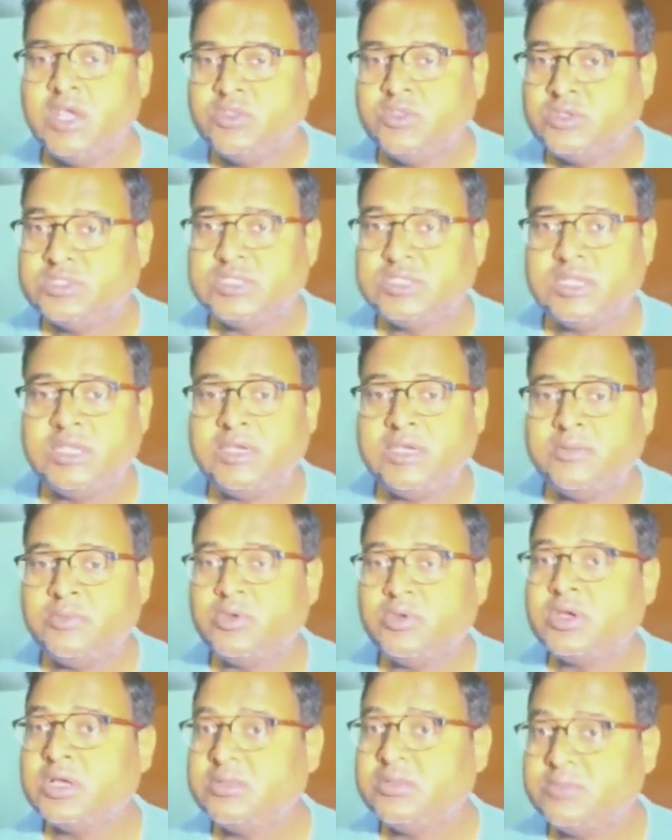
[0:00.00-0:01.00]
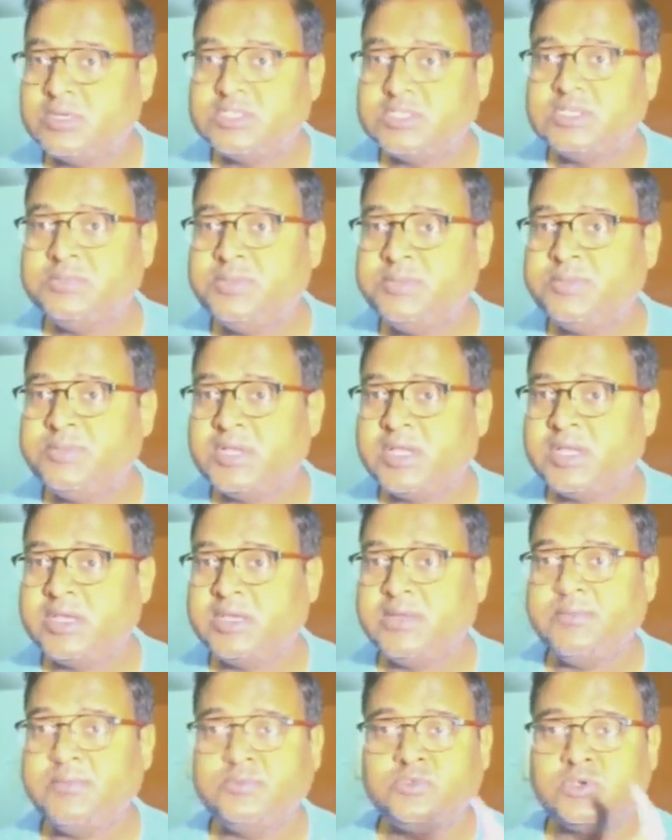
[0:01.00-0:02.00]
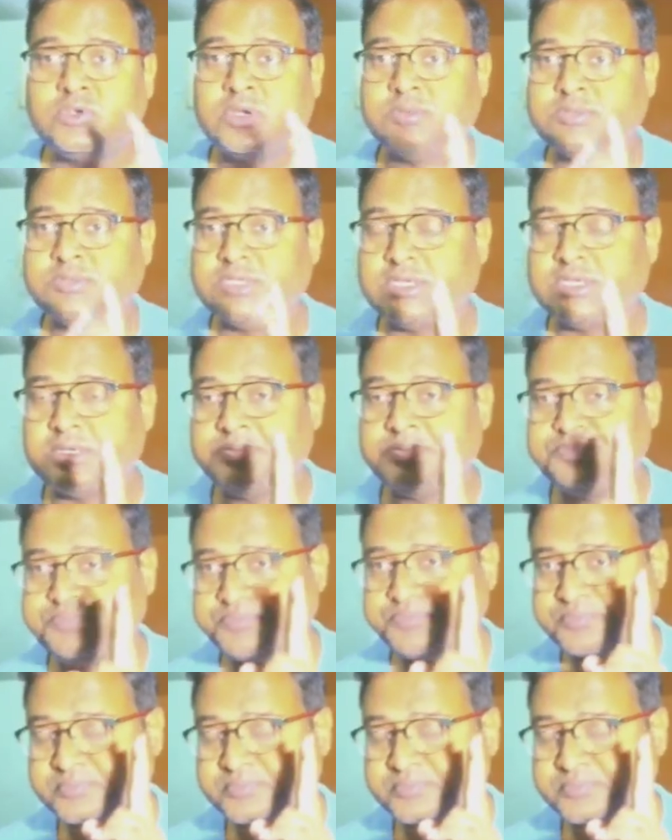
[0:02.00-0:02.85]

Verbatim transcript: तो चलिए हम लोग कन्वर्जन भी बनाएंगे जो कम से कम